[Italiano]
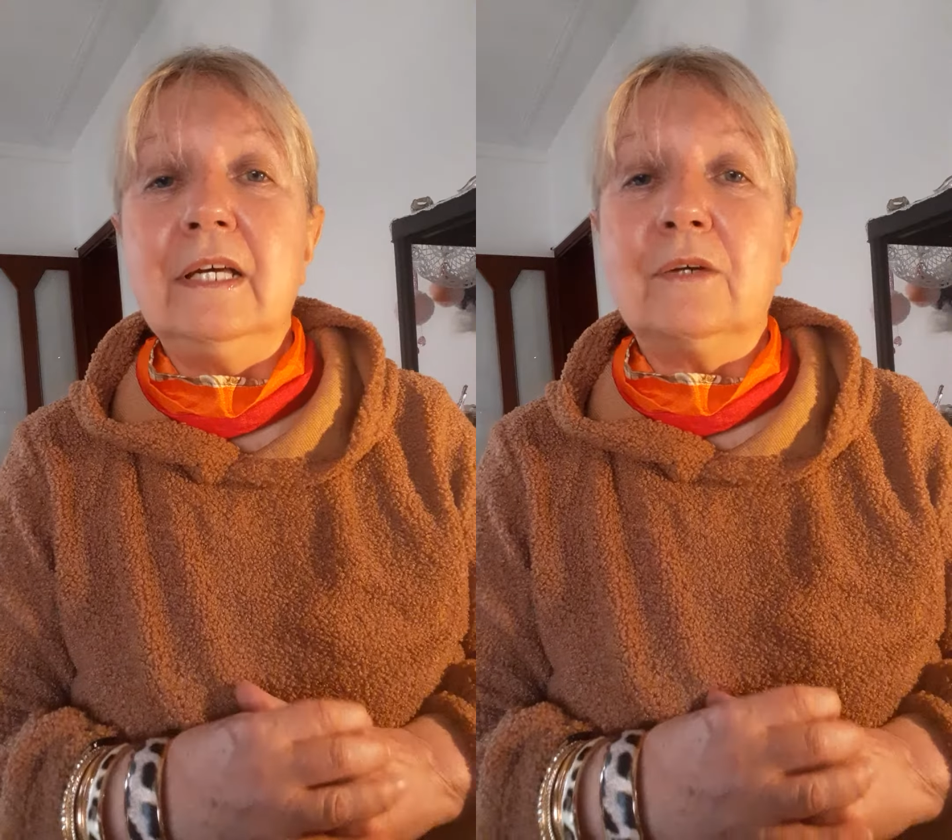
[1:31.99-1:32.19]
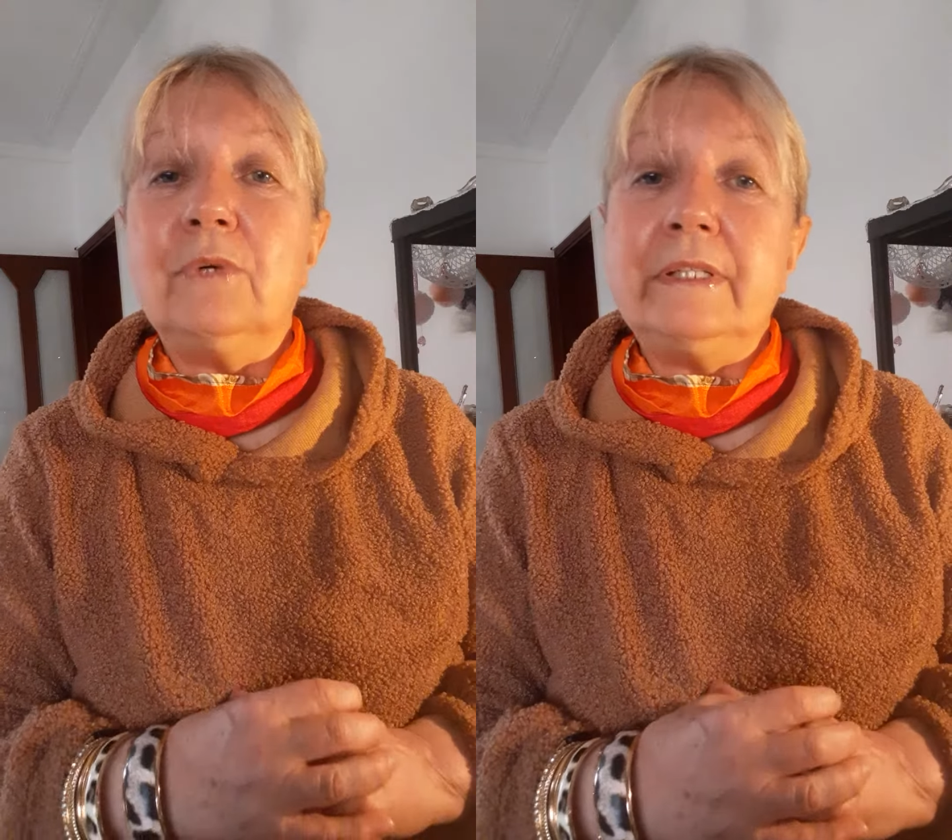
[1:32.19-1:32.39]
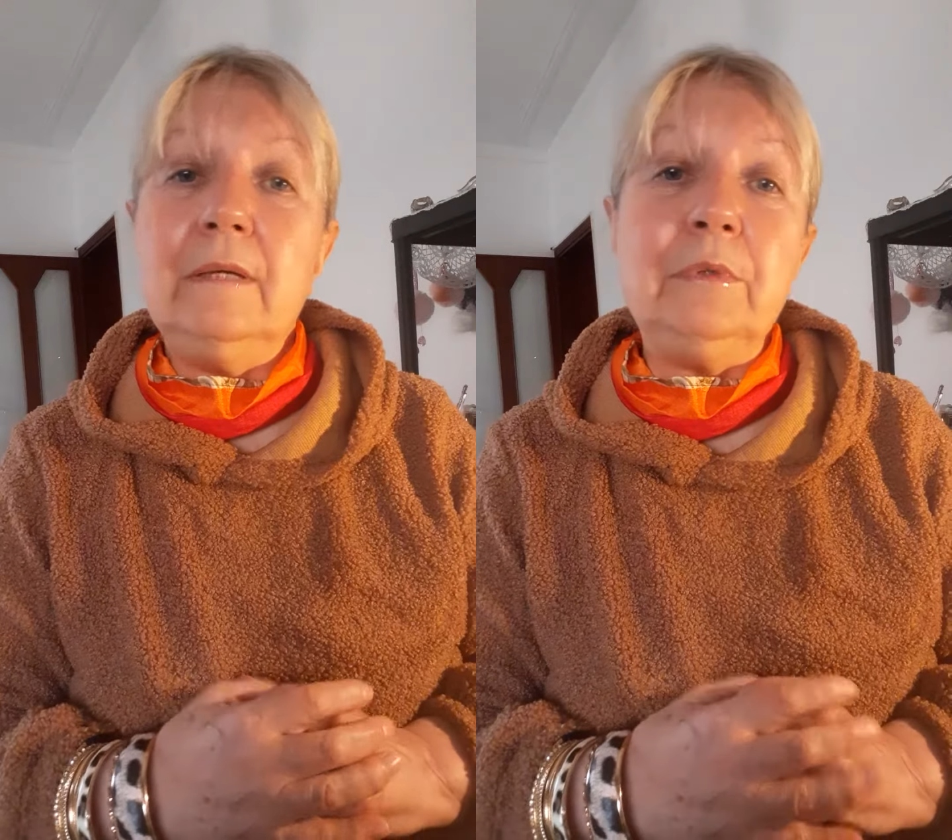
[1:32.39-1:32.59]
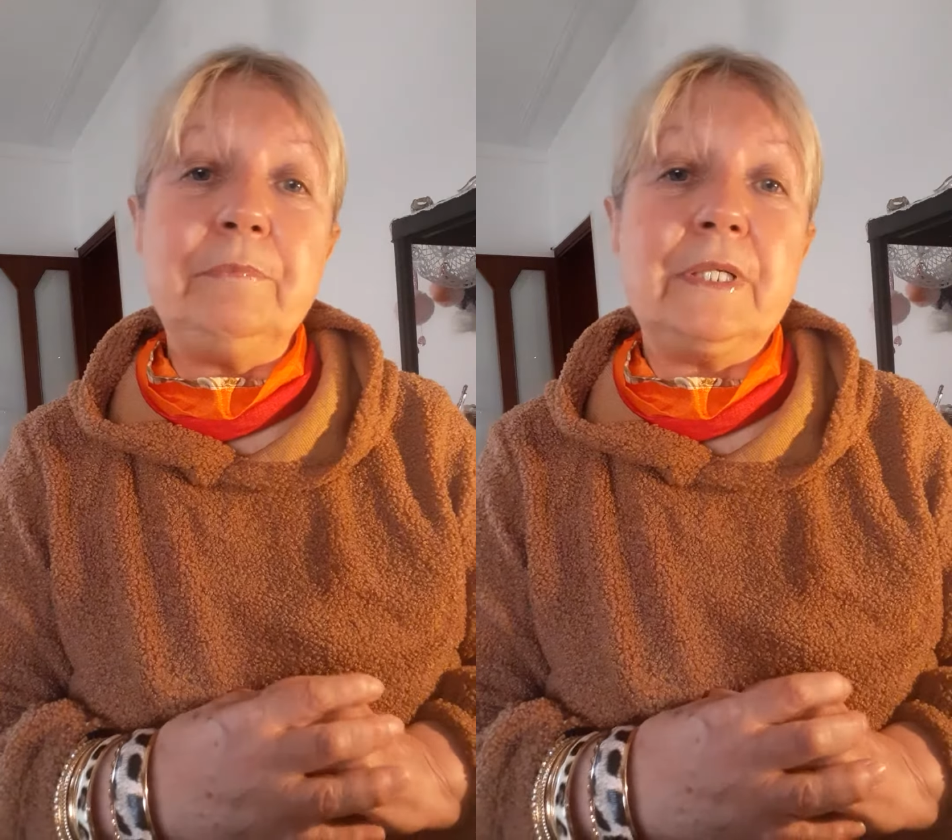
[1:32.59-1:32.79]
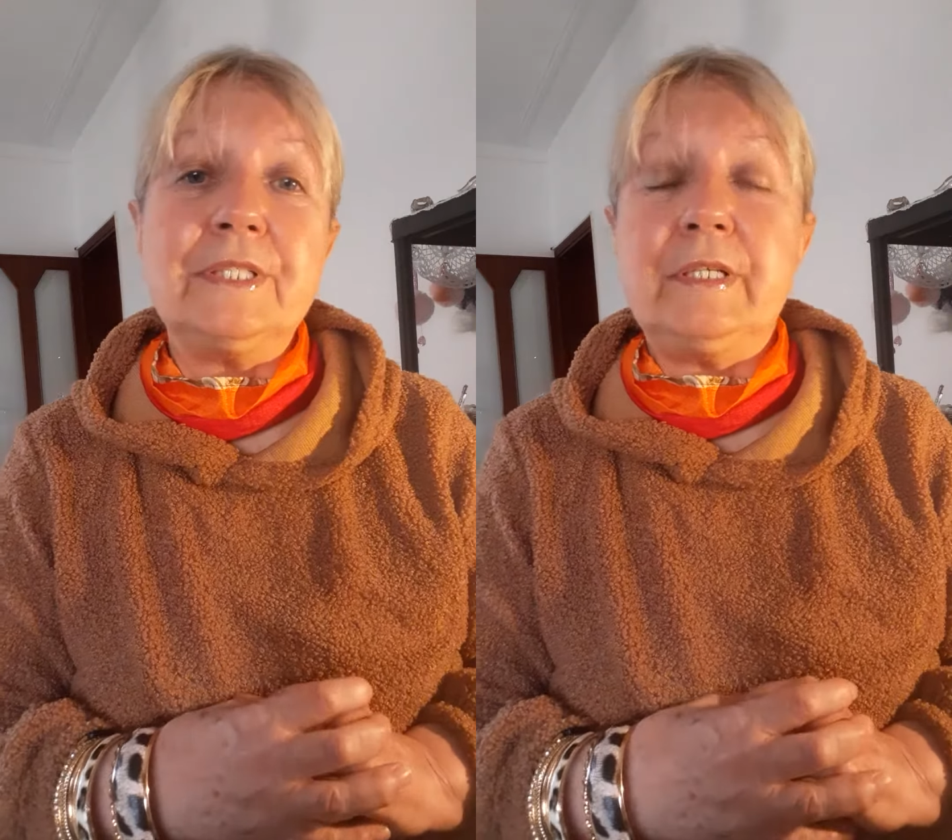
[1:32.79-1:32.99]
Guardiamo
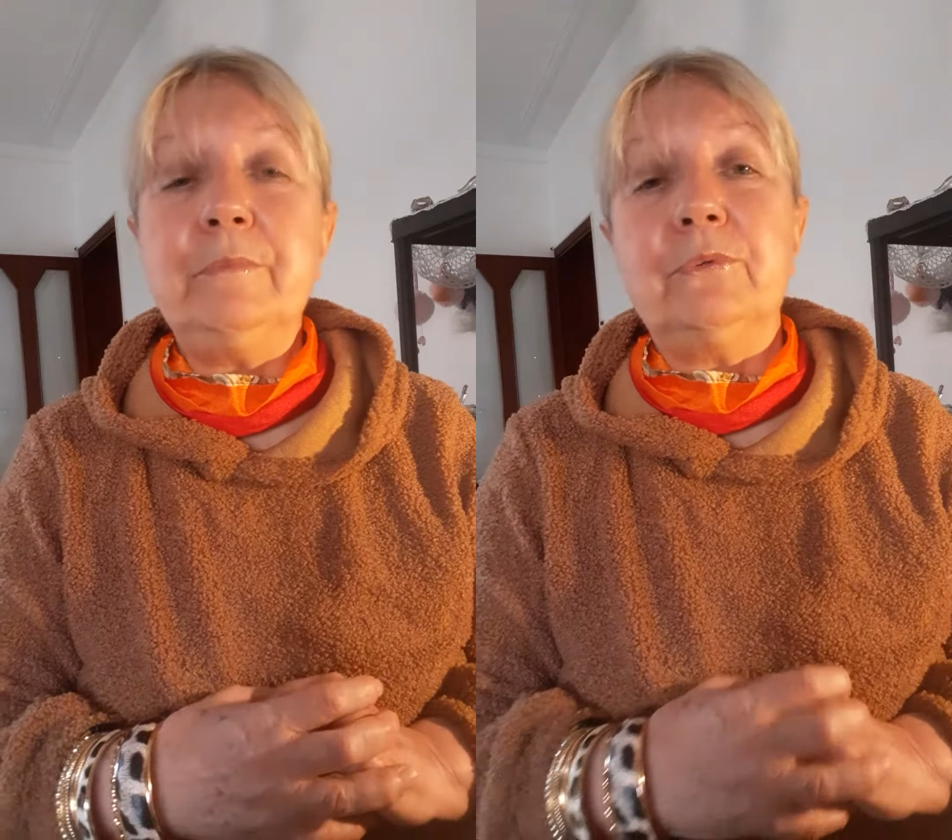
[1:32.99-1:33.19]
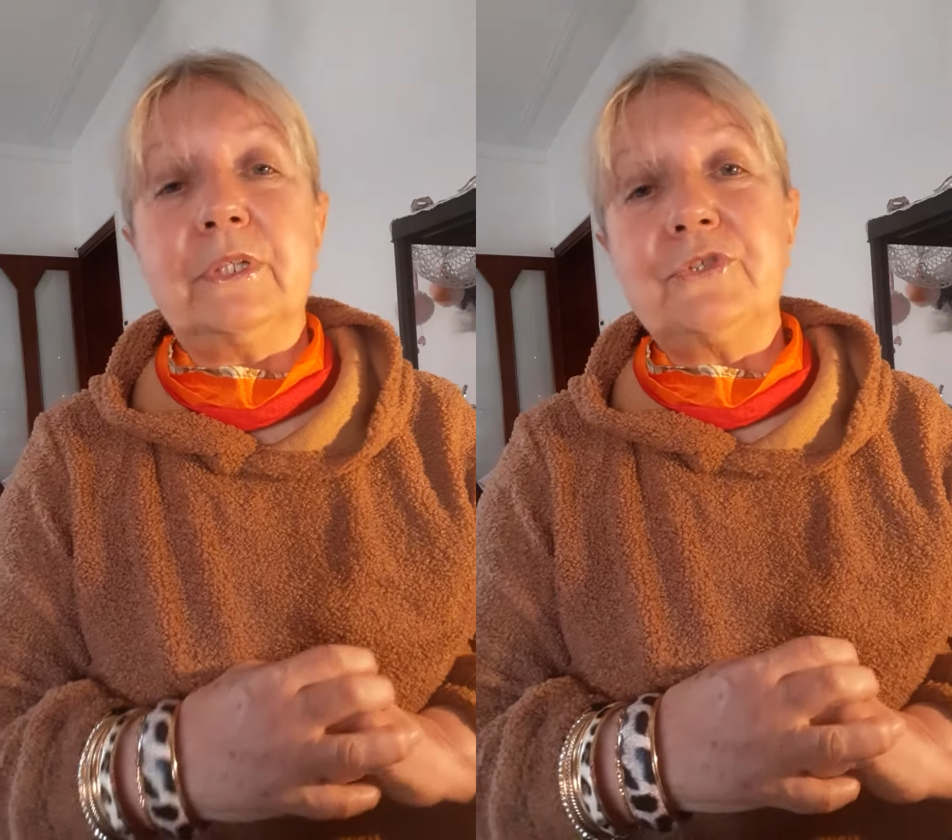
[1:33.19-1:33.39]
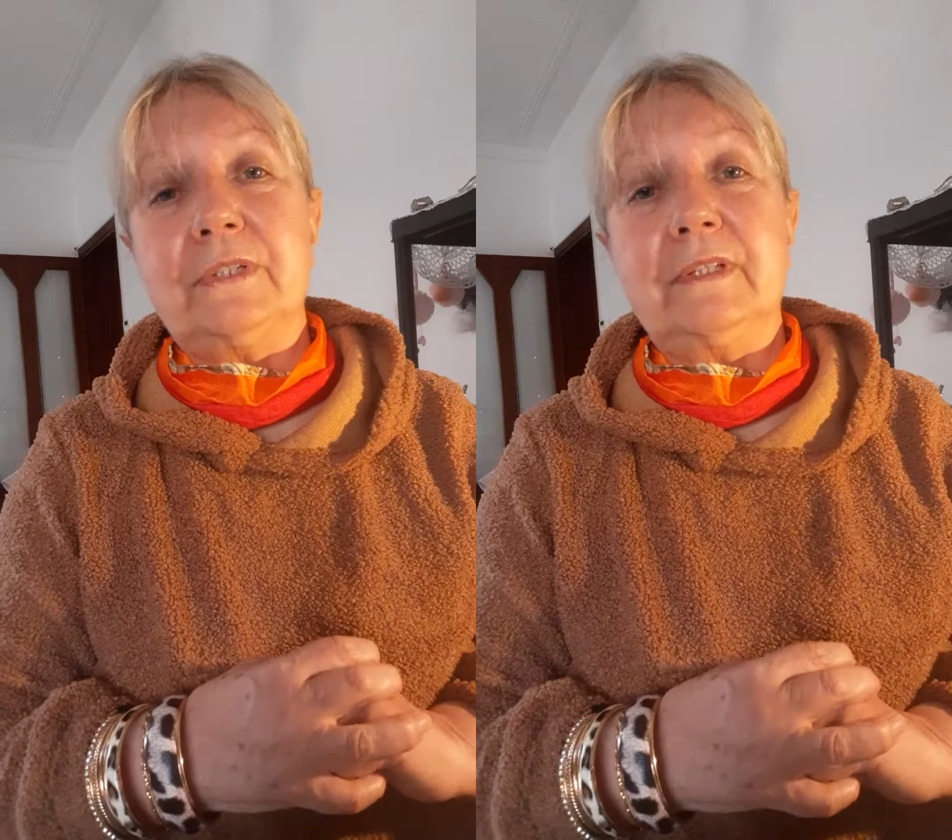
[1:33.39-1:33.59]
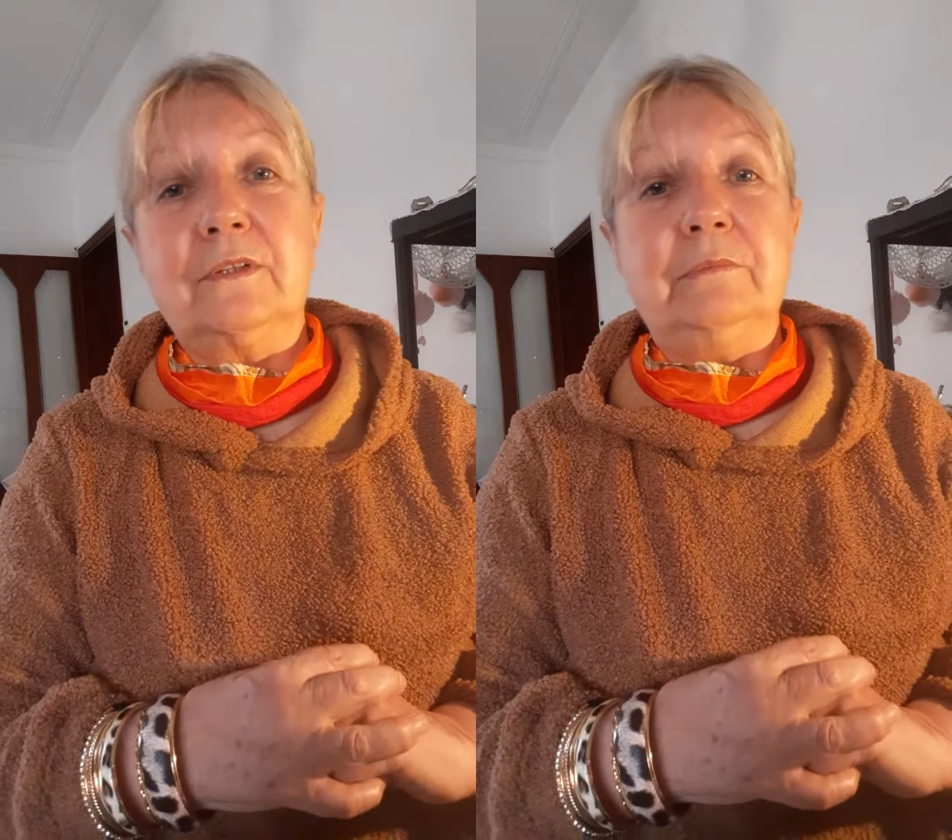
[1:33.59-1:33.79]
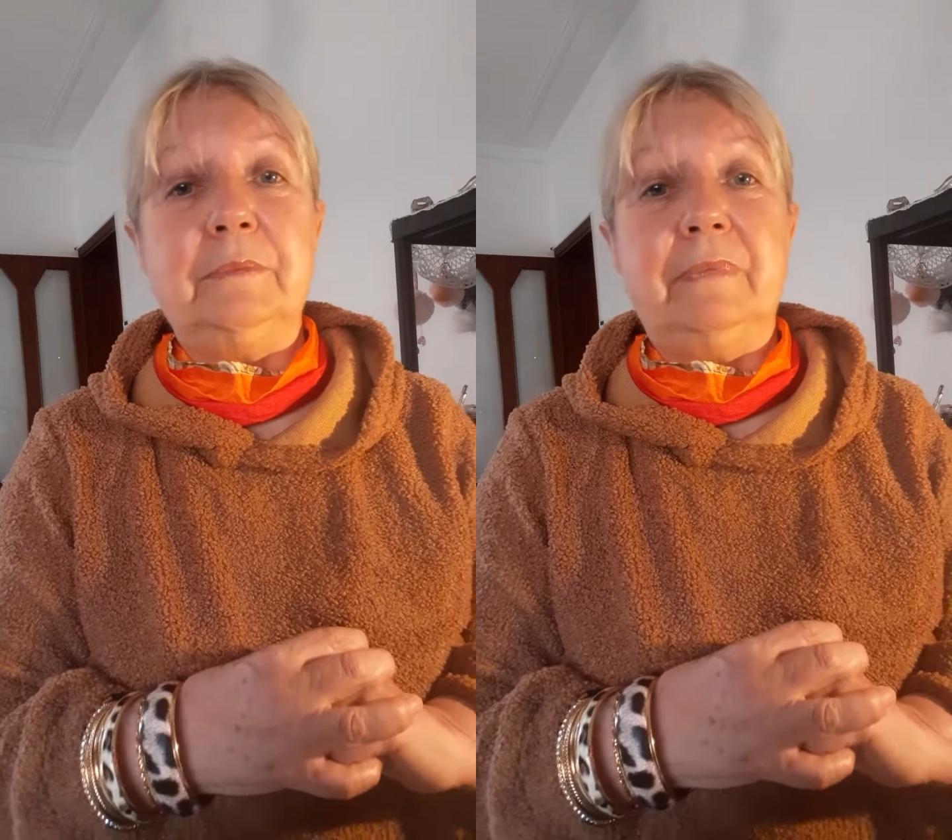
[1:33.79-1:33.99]
per esempio una città
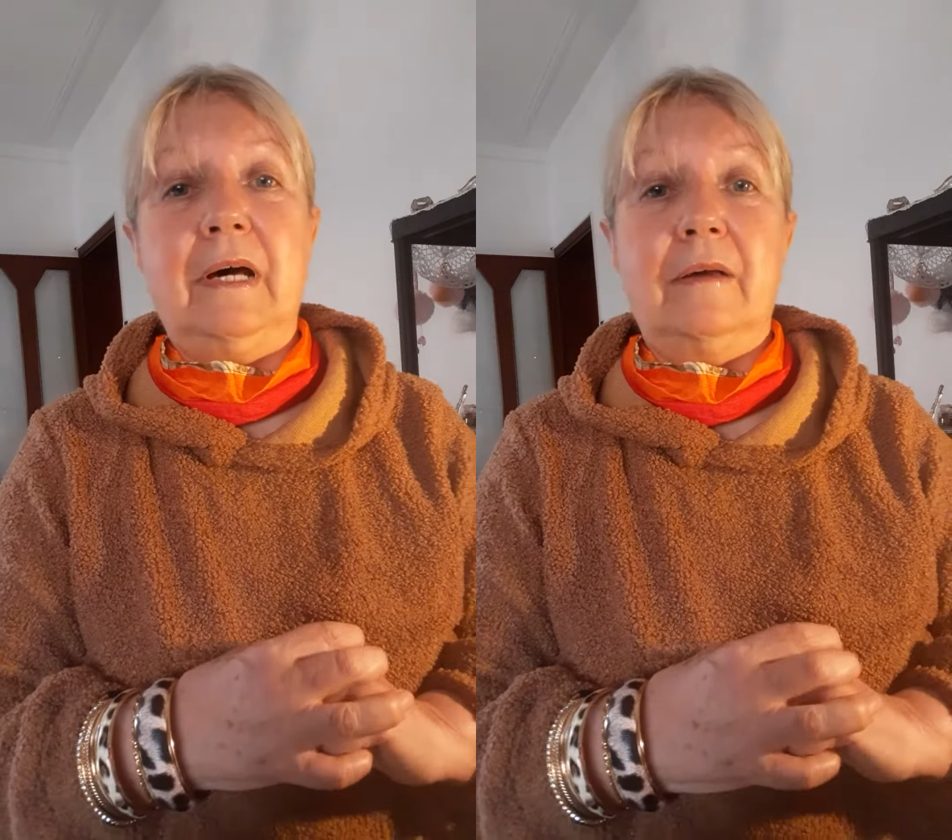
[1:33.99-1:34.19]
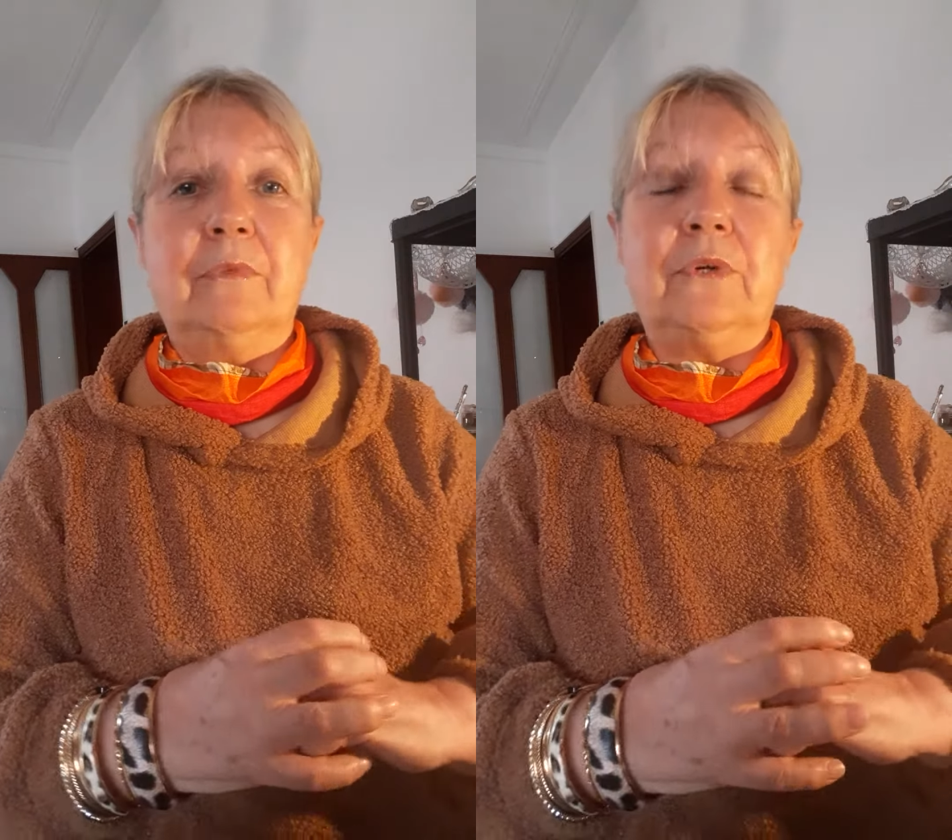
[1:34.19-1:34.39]
come Parma,